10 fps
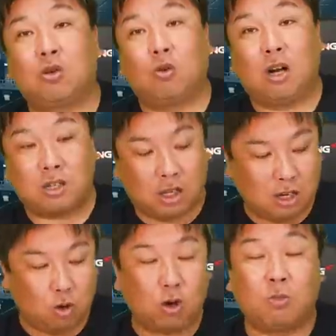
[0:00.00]
しょうか
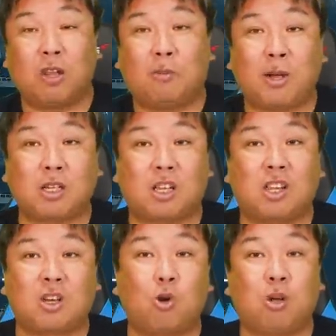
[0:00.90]
佐々木朗希もだまた
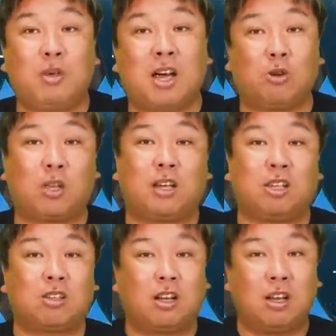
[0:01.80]
佐々木朗希宮城の対
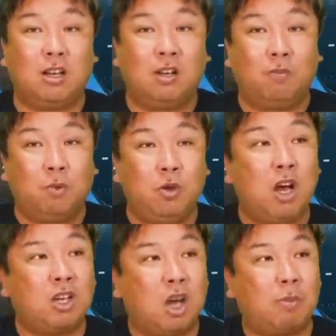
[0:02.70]
決だね
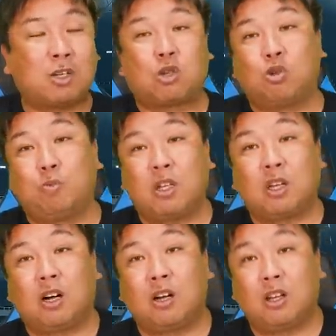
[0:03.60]
宮城山下俊平
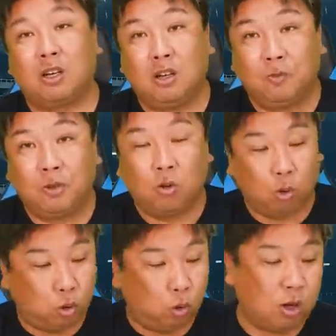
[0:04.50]
とだからね
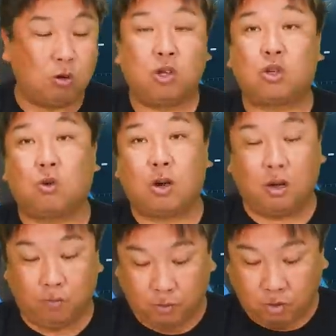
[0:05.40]
おどうなるんでしょ
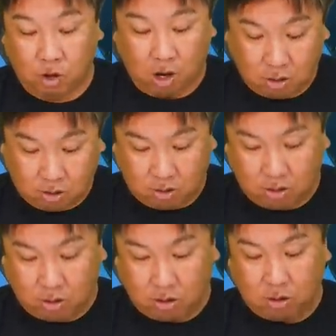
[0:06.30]
うかね
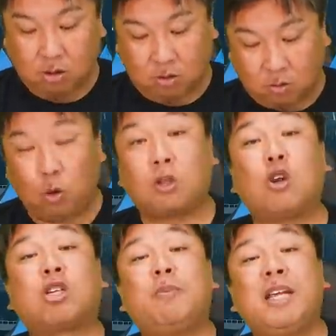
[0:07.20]
お
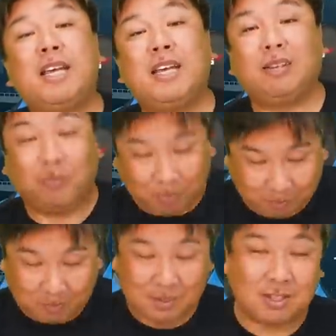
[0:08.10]
楽しみに
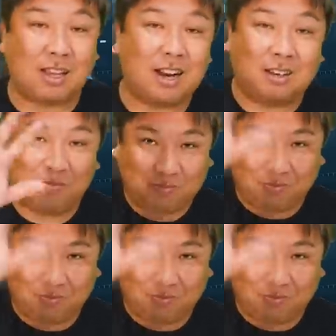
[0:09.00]
さよなら